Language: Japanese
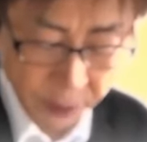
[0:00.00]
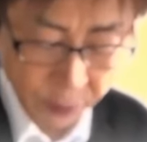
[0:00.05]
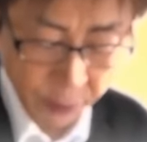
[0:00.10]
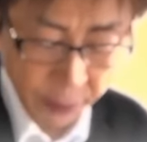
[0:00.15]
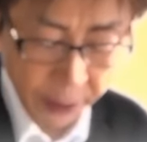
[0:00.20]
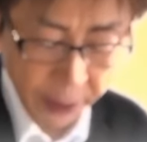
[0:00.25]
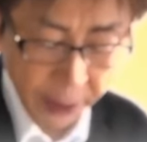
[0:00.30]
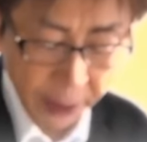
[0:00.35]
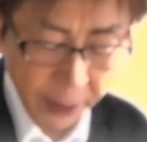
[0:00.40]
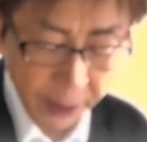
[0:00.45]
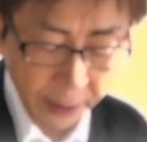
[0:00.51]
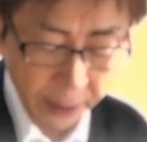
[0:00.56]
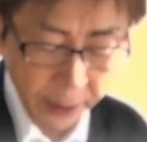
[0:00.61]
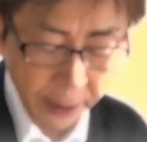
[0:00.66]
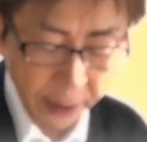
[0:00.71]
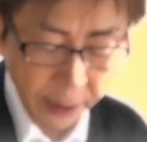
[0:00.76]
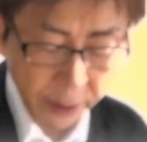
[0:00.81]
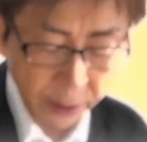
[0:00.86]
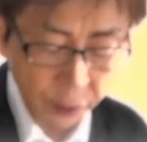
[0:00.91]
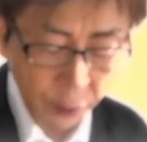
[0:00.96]
惜しんでも
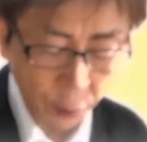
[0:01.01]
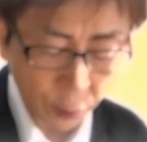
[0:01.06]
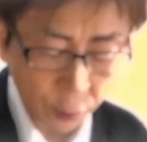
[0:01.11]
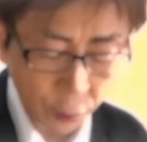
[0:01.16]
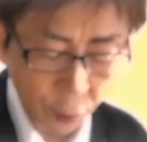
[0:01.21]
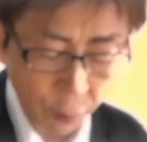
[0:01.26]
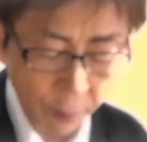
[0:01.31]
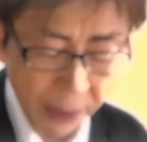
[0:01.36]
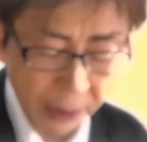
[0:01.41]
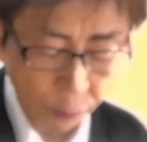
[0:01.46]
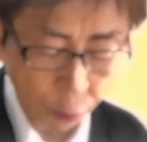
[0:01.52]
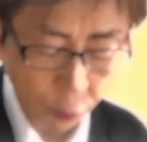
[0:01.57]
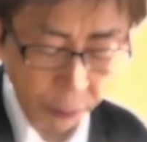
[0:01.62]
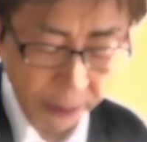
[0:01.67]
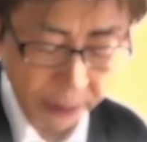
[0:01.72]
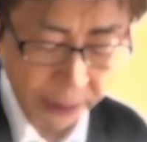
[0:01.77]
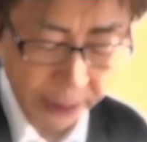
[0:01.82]
いられないので